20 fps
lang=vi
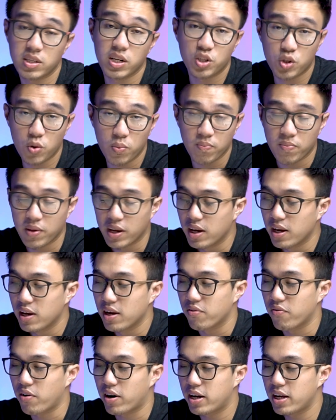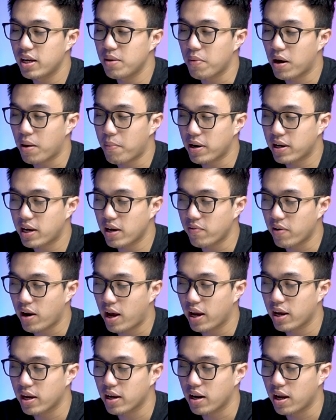chân dung và khi mà các bạn kích vào
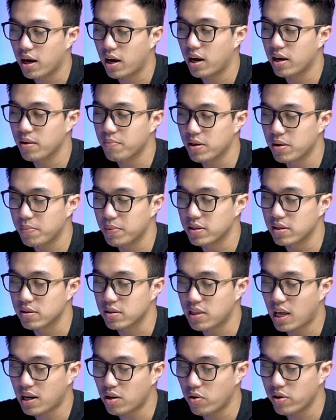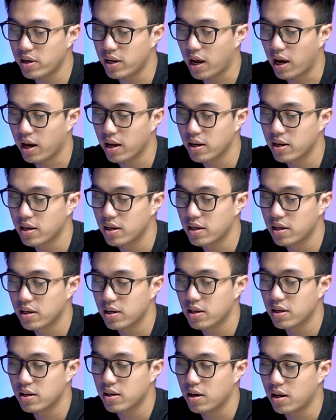đây đấy, bây giờ mình thì tắt nó đi này
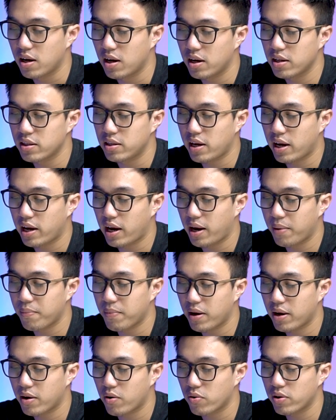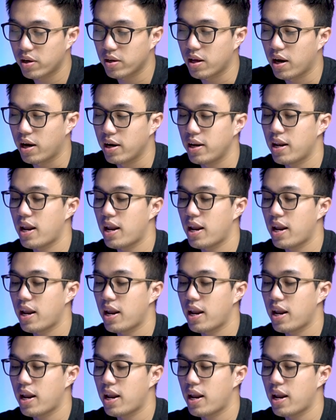đấy, thì anh em này có thể thấy